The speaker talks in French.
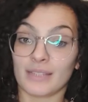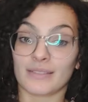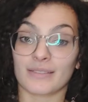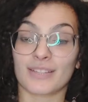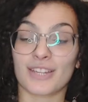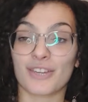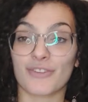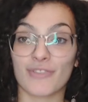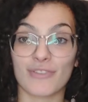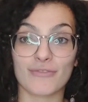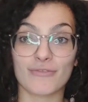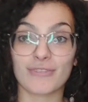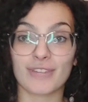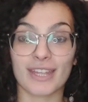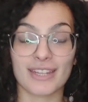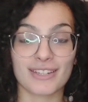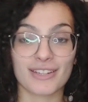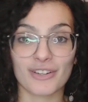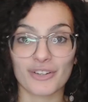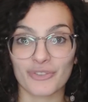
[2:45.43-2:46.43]
Si je vais vous
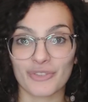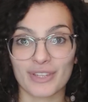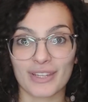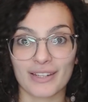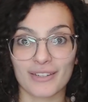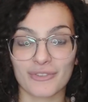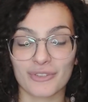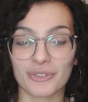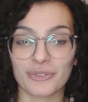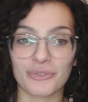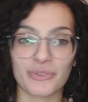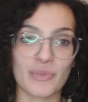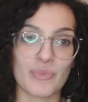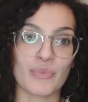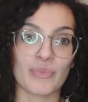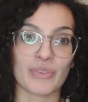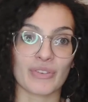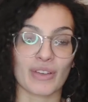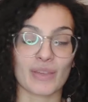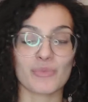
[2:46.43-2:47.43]
gâcher l'envie d'aller voir le
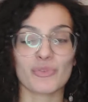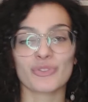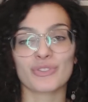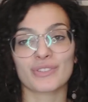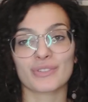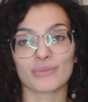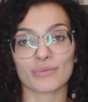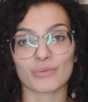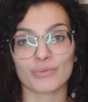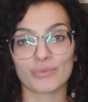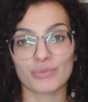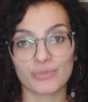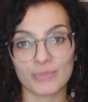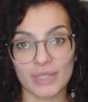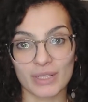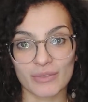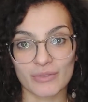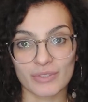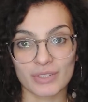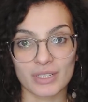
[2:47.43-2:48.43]
film, mais vraiment, ils ont tout
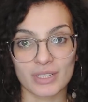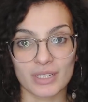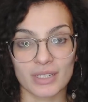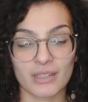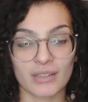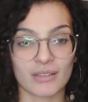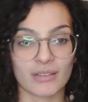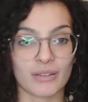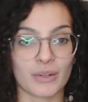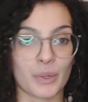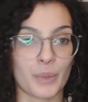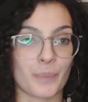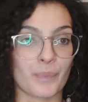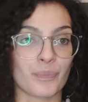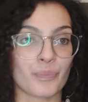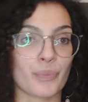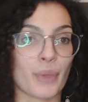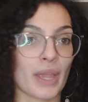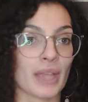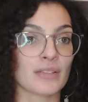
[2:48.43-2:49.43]
mélangé.
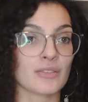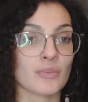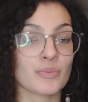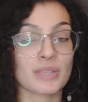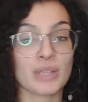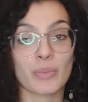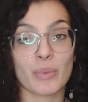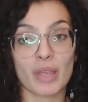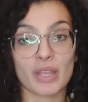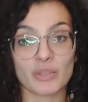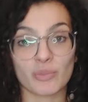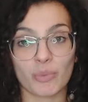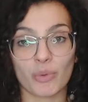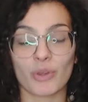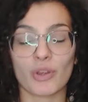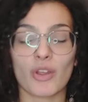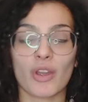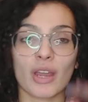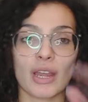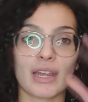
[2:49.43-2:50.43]
par exemple, c'est pas un
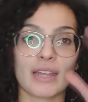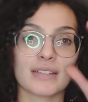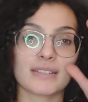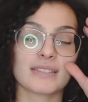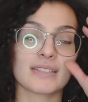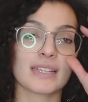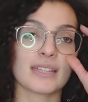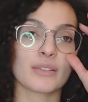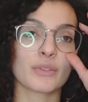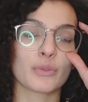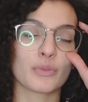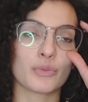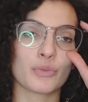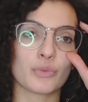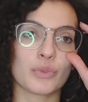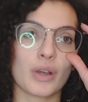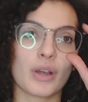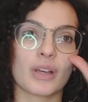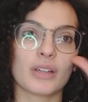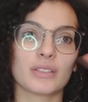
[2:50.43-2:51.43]
spoiler, la scène qu'on
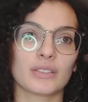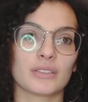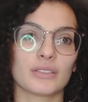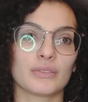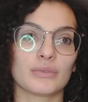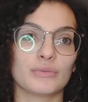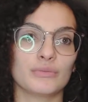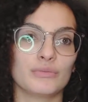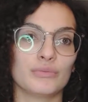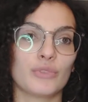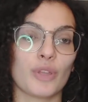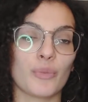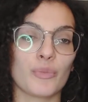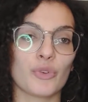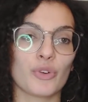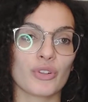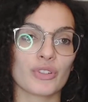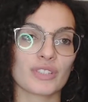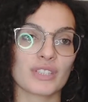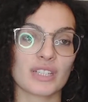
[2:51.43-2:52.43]
voit où Tom
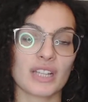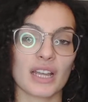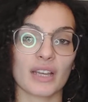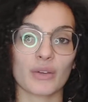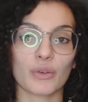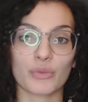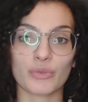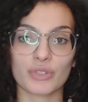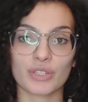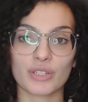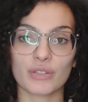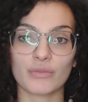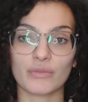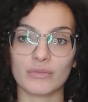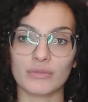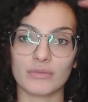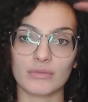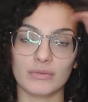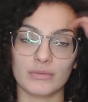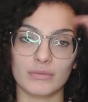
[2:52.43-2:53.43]
Holland il est accroché
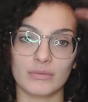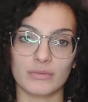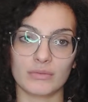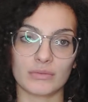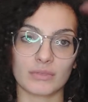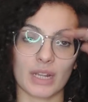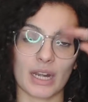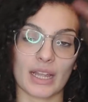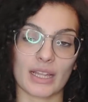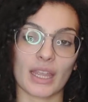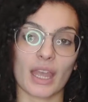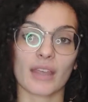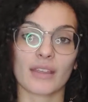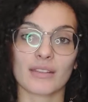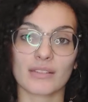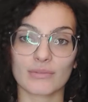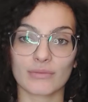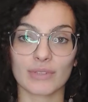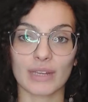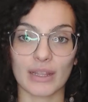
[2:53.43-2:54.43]
au, à la
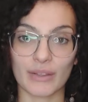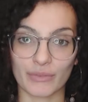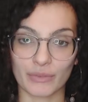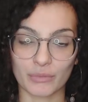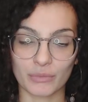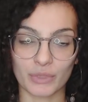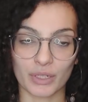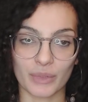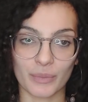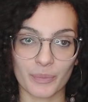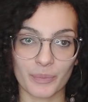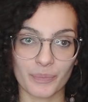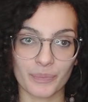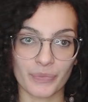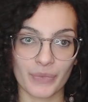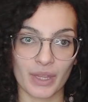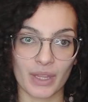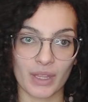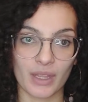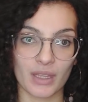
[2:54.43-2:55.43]
cargaison de l'avion là.
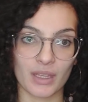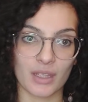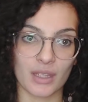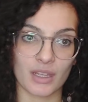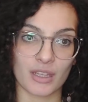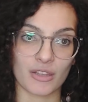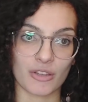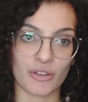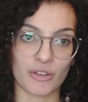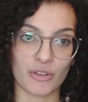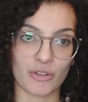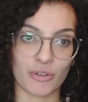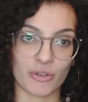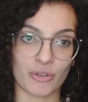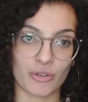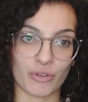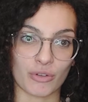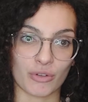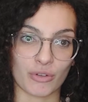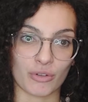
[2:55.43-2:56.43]

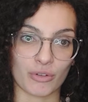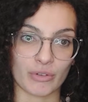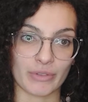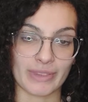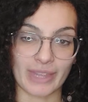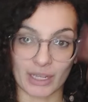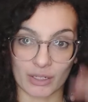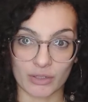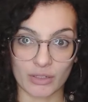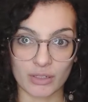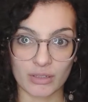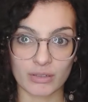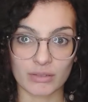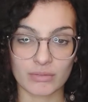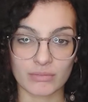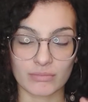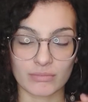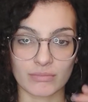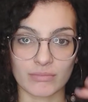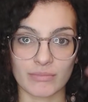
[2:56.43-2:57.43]
Euh,
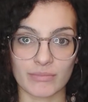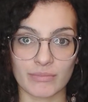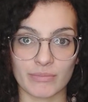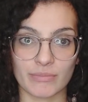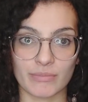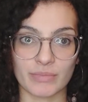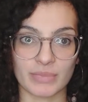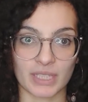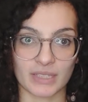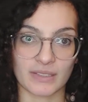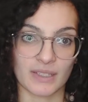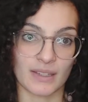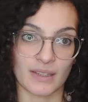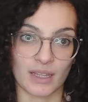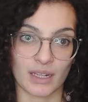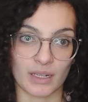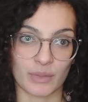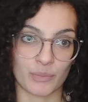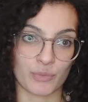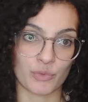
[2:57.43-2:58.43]
d'accord, hum, cette scène
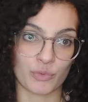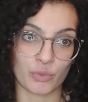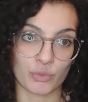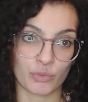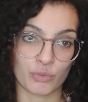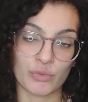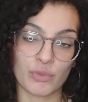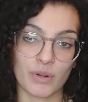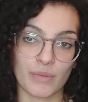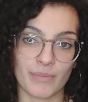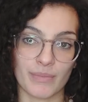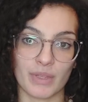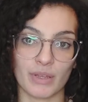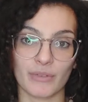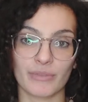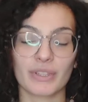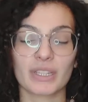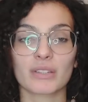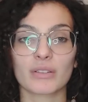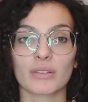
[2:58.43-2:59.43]
elle est plutôt cool, mais
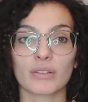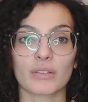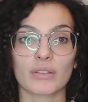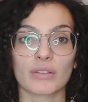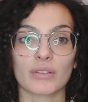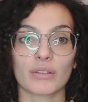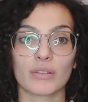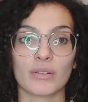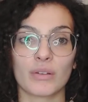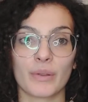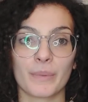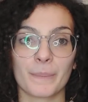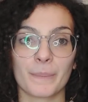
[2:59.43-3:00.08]
en fait, euh,